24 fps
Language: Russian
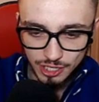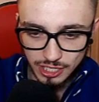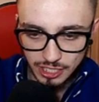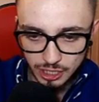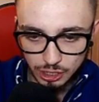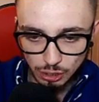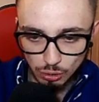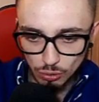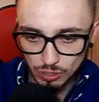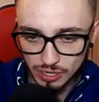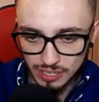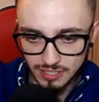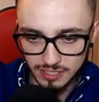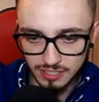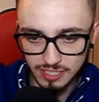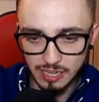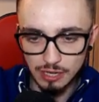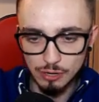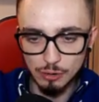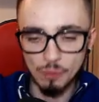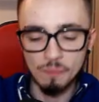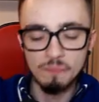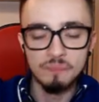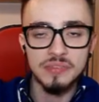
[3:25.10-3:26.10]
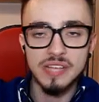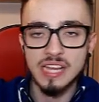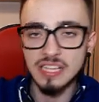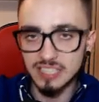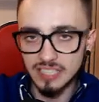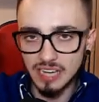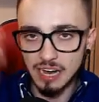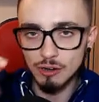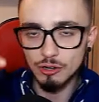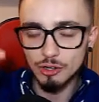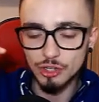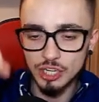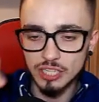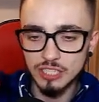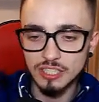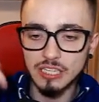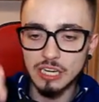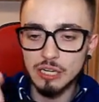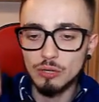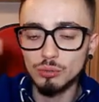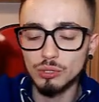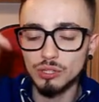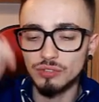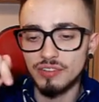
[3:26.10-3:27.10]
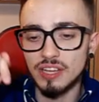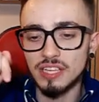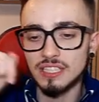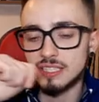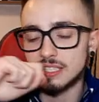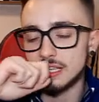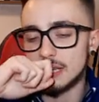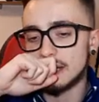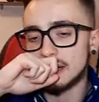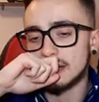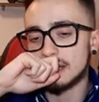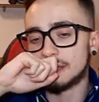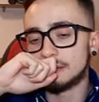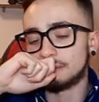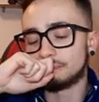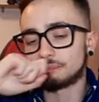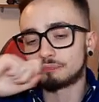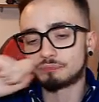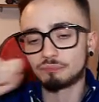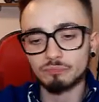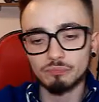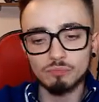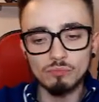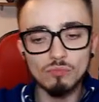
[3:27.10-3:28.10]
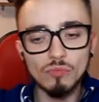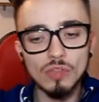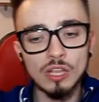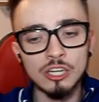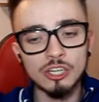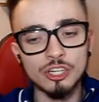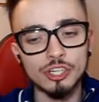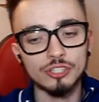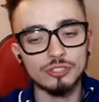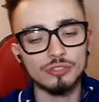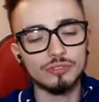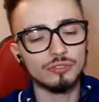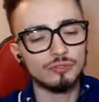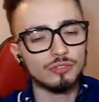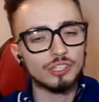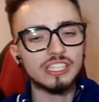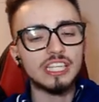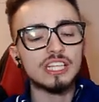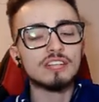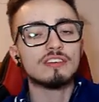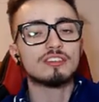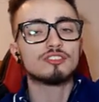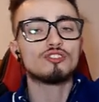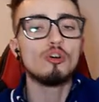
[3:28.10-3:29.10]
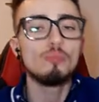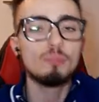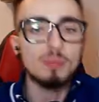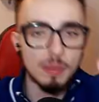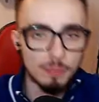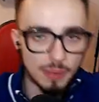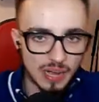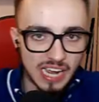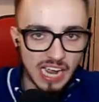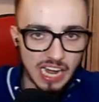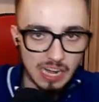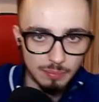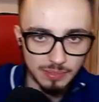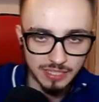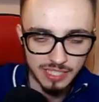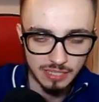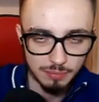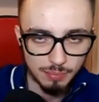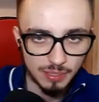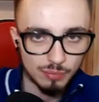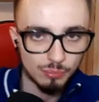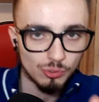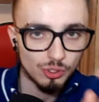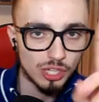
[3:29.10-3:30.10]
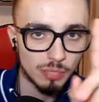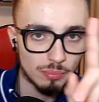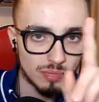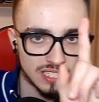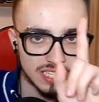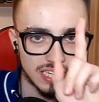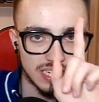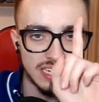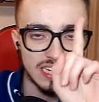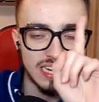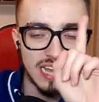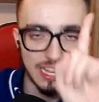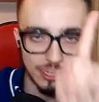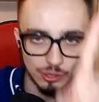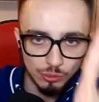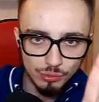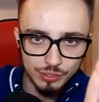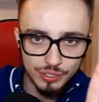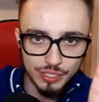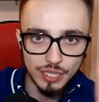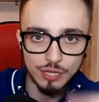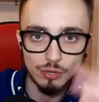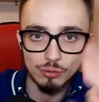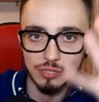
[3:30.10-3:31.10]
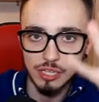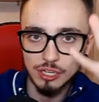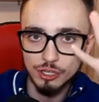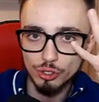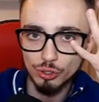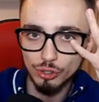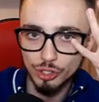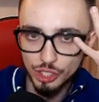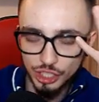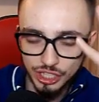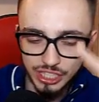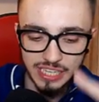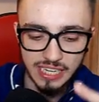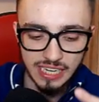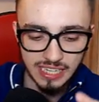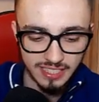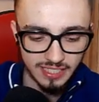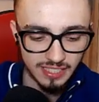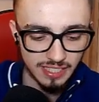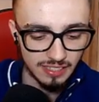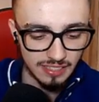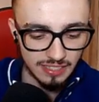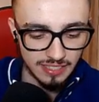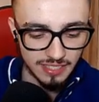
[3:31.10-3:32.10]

А я сейчас ролик залью. Я сразу сейчас залью две серии вот этого зомби-апокалипсиса, потому что мы залили одну серию, у нас еще четыре